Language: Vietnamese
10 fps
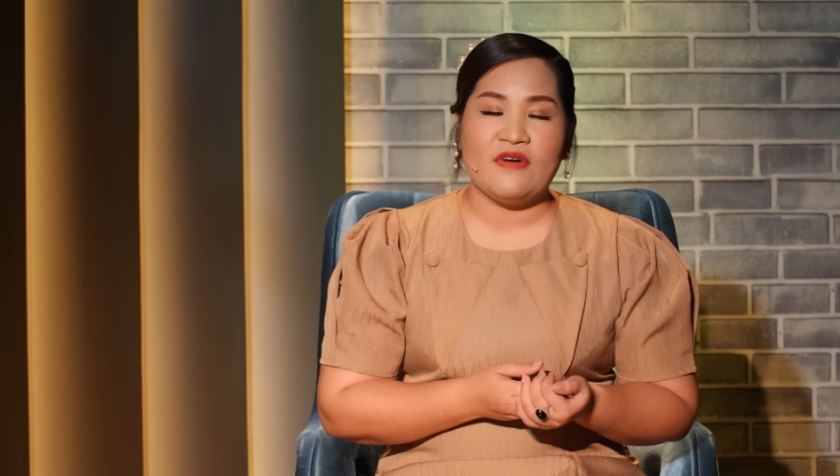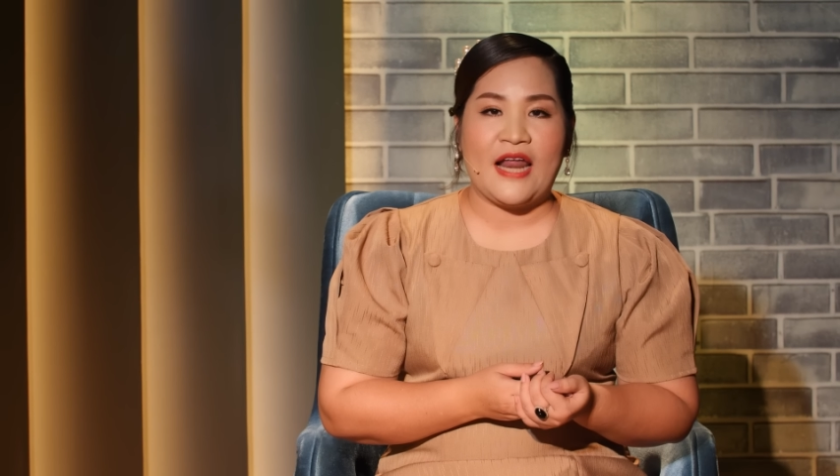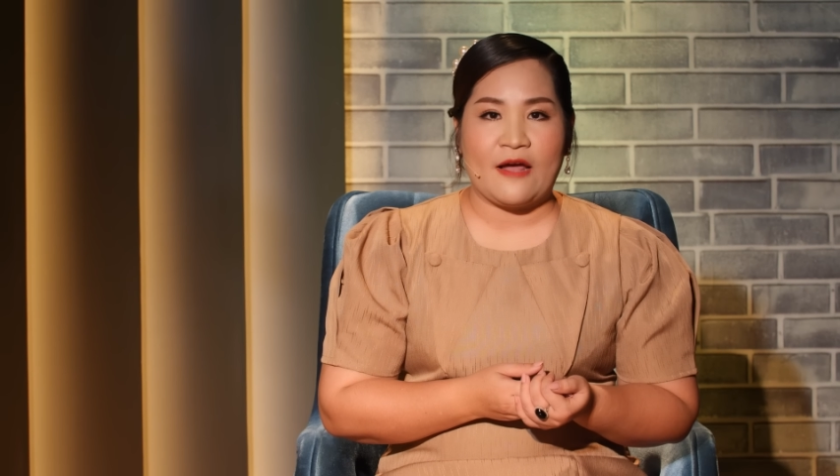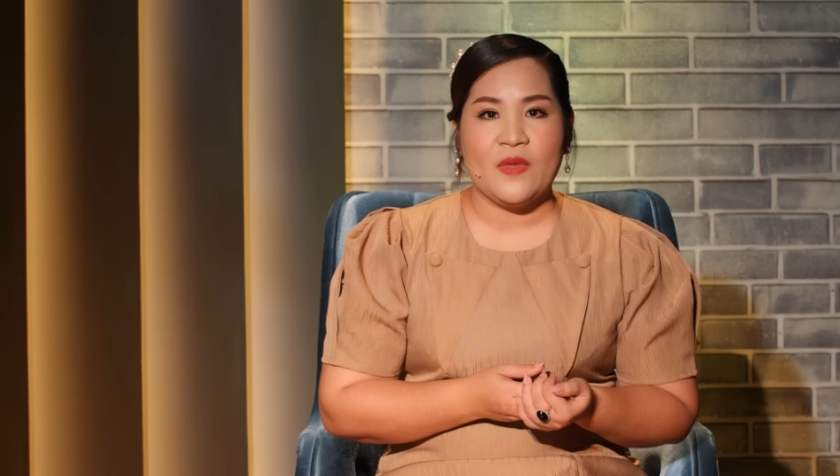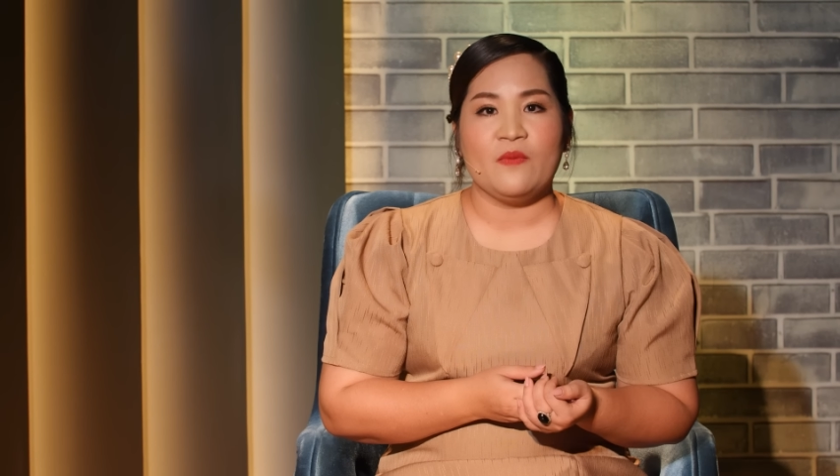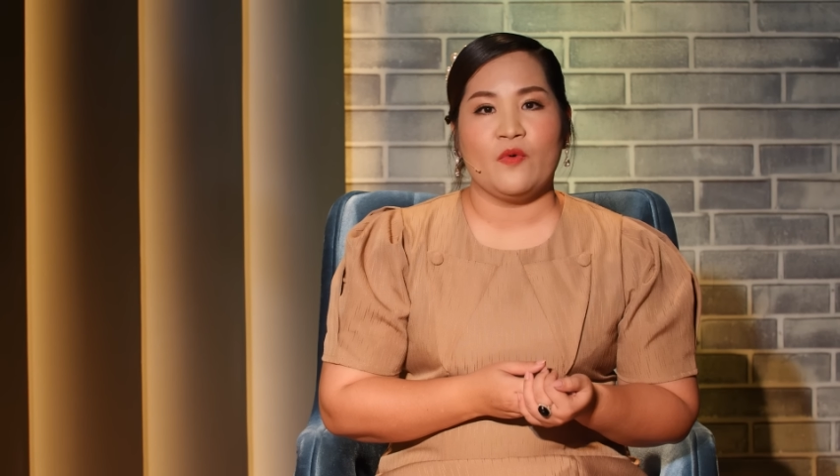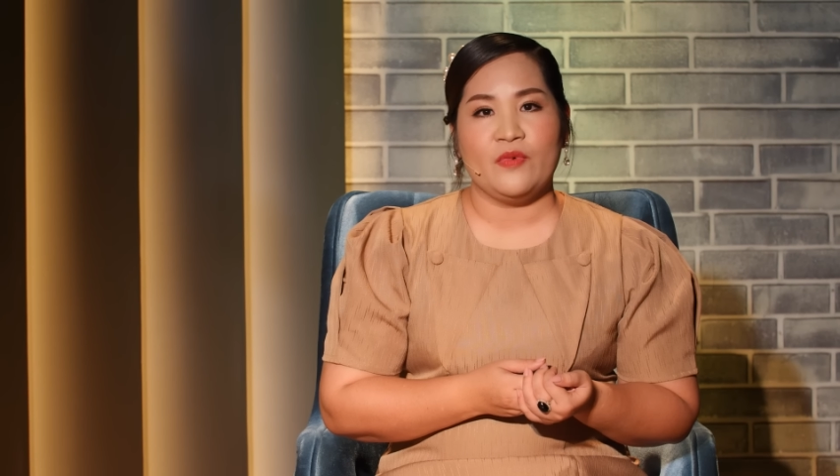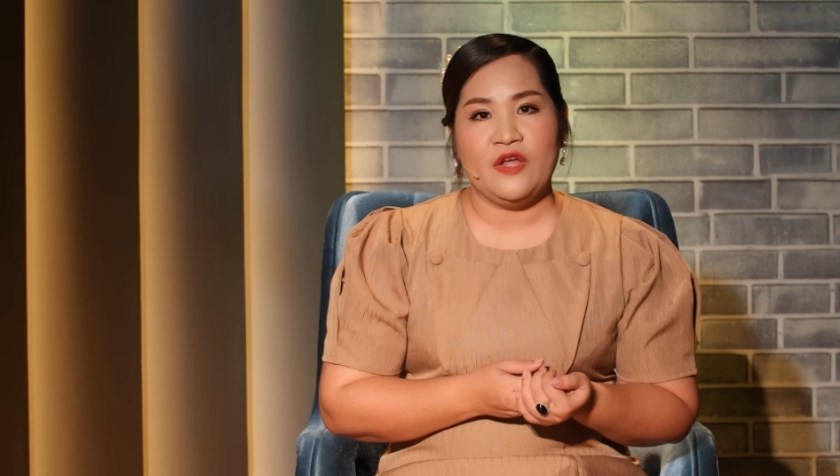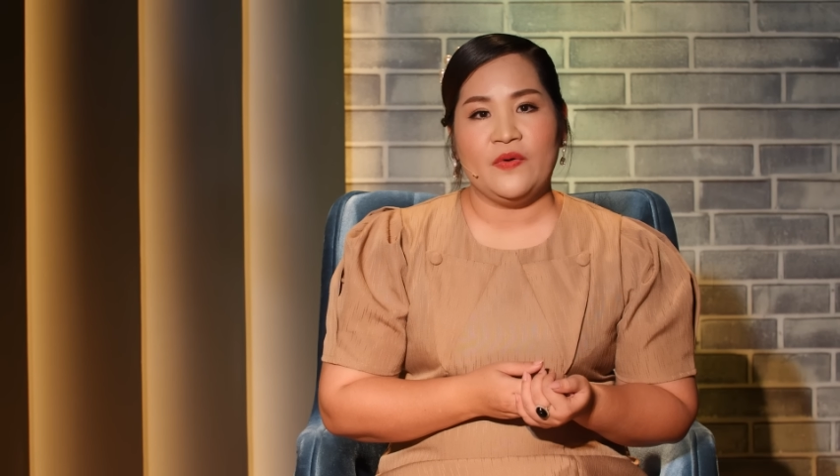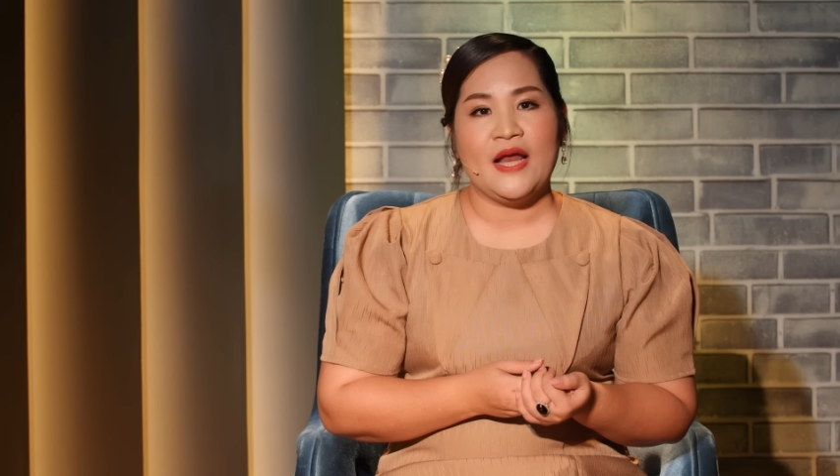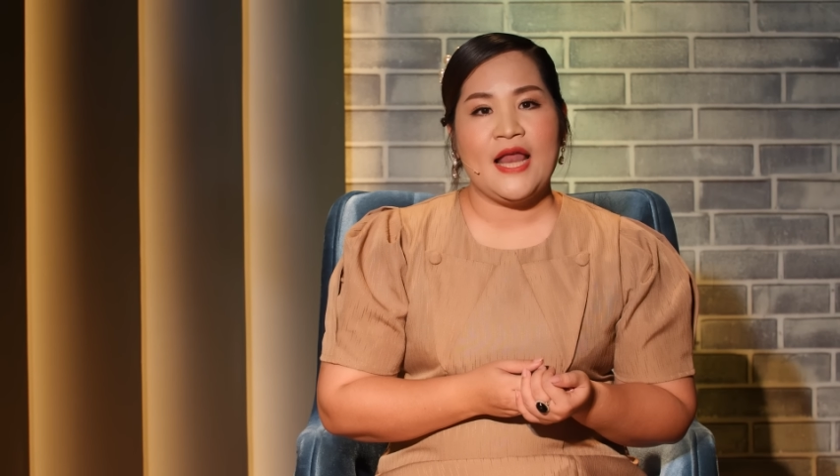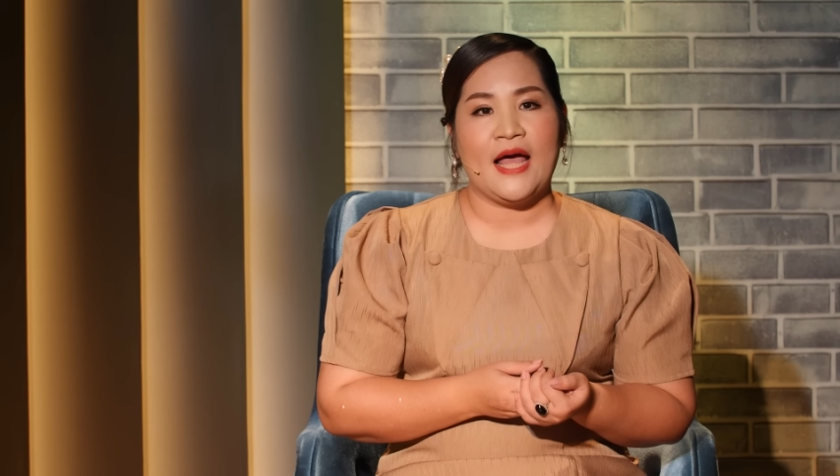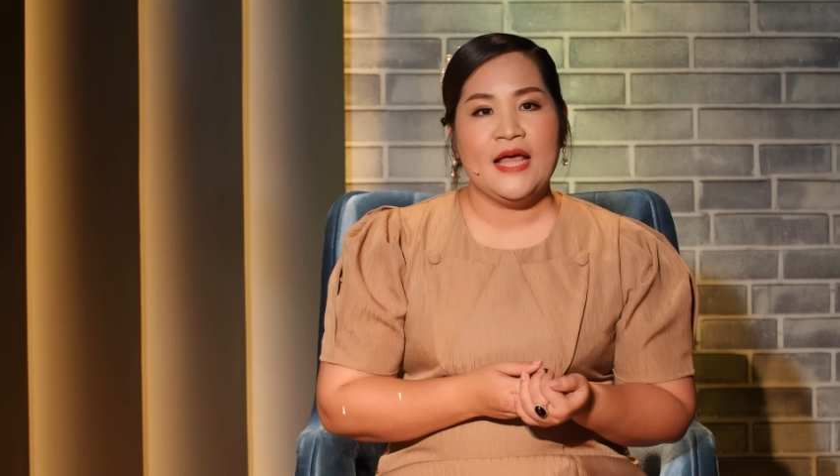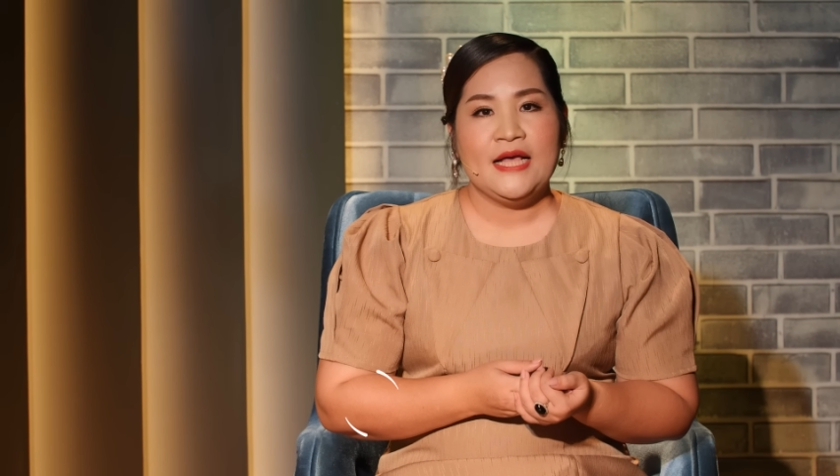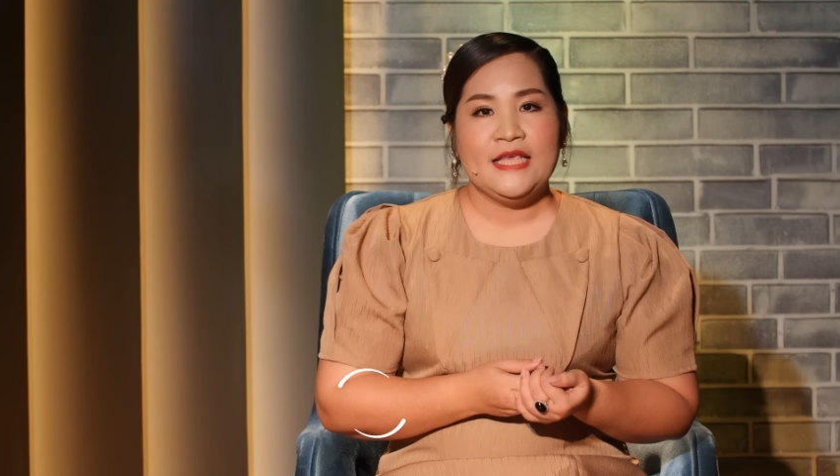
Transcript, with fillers: Và đặc biệt một điều đó là